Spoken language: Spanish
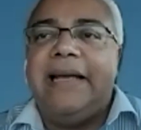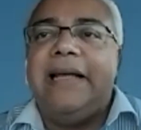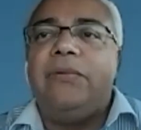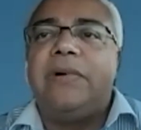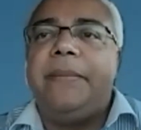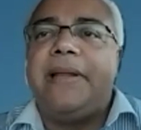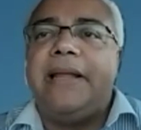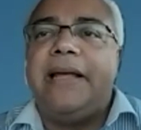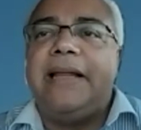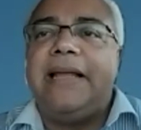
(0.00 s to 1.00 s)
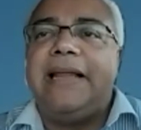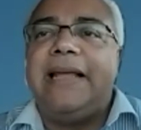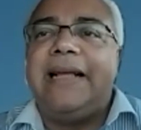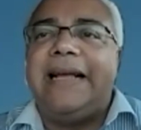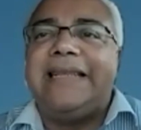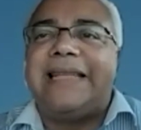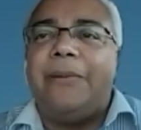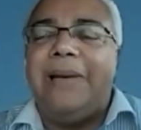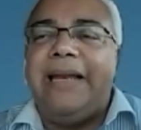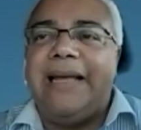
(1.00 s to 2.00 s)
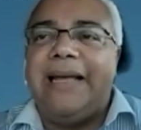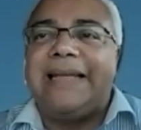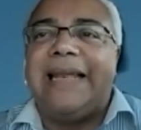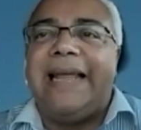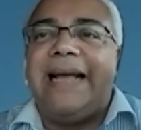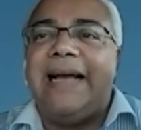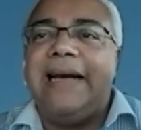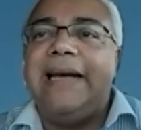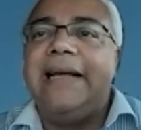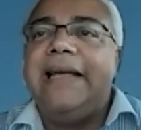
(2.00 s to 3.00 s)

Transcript: eh, un clima de, estabilidad legal.